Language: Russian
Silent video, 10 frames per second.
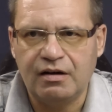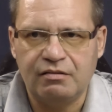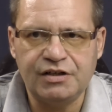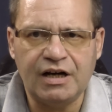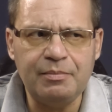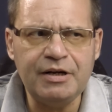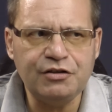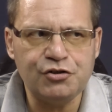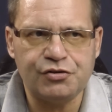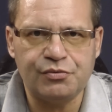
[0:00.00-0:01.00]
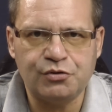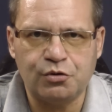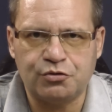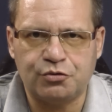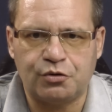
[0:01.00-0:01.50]
В декабре
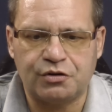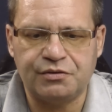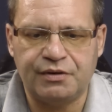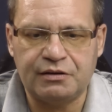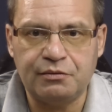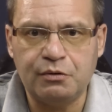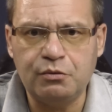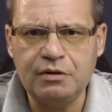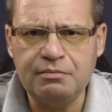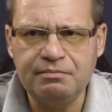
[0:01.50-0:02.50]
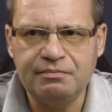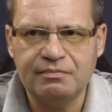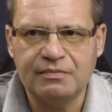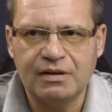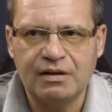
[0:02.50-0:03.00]
1949 года
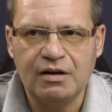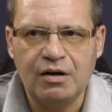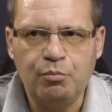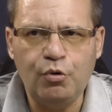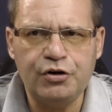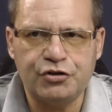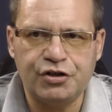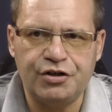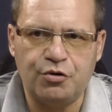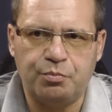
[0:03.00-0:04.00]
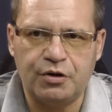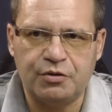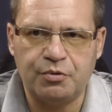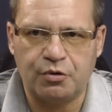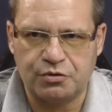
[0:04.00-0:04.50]
по решению
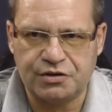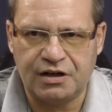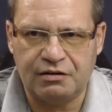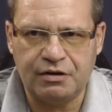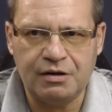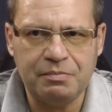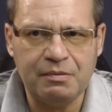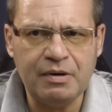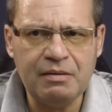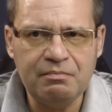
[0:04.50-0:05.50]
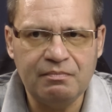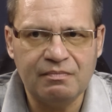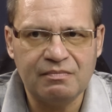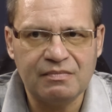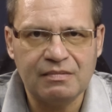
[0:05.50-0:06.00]
Политбюро ЦК ВКПБ
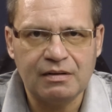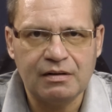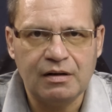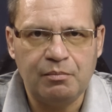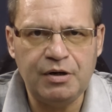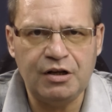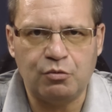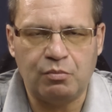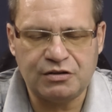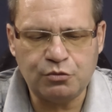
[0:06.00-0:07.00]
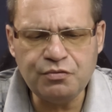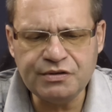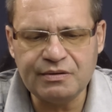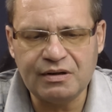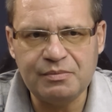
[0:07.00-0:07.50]
Пленум
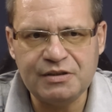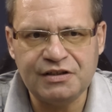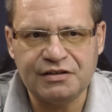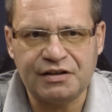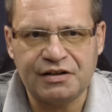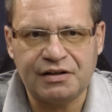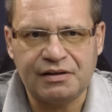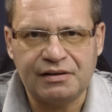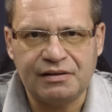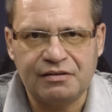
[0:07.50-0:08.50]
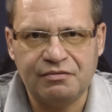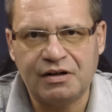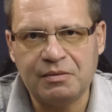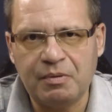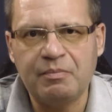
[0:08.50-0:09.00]
Московского комитета
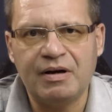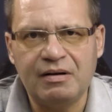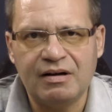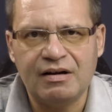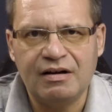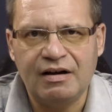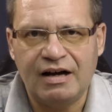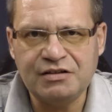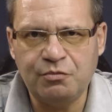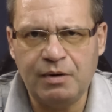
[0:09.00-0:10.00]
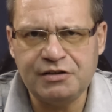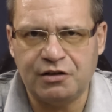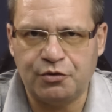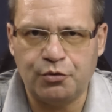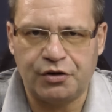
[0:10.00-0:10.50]
ВКПБ
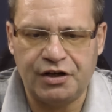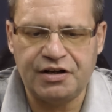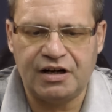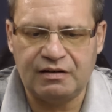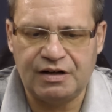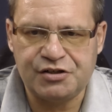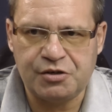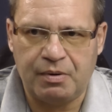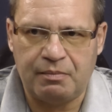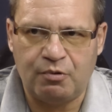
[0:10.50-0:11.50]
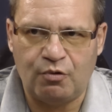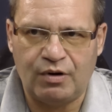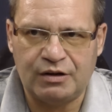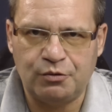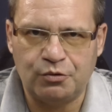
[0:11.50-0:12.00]
освободил Георгия Николаевича
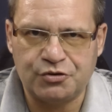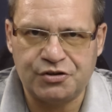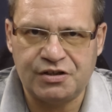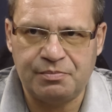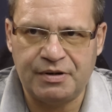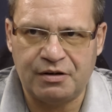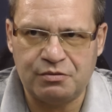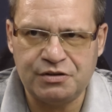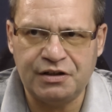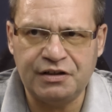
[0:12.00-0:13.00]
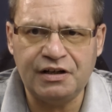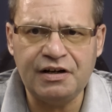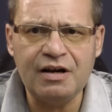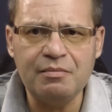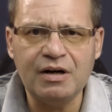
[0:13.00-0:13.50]
Попова от должности первого
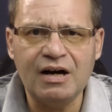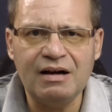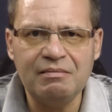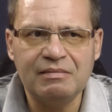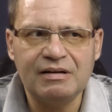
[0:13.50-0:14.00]
секретаря МК